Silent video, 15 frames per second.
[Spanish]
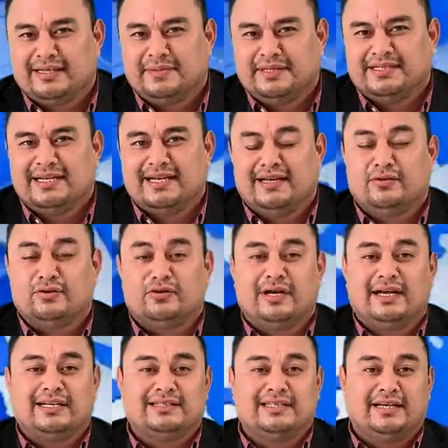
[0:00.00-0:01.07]
investigando
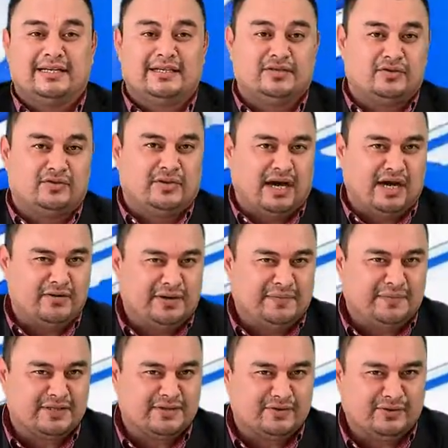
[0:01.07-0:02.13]
este hecho. Hay una
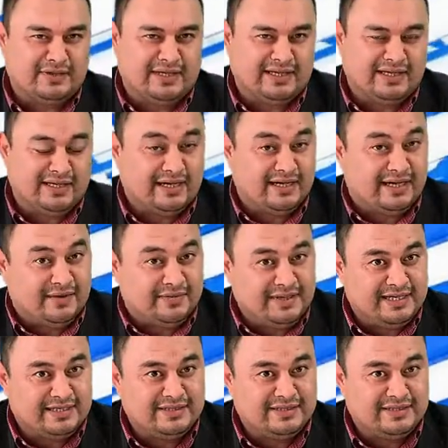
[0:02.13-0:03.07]
persona que habría